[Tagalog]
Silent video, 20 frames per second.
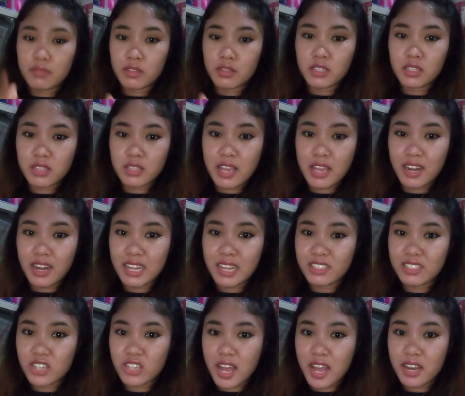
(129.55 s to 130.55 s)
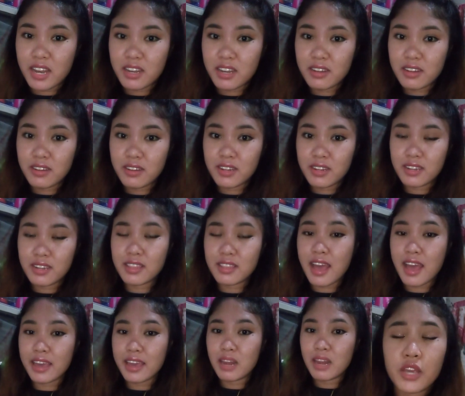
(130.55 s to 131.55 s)
stay ka lang dyan
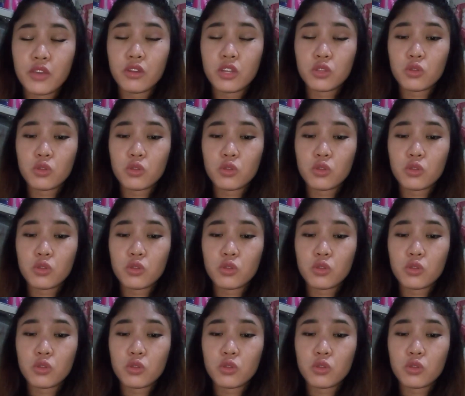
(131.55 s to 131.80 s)
dahil ngayon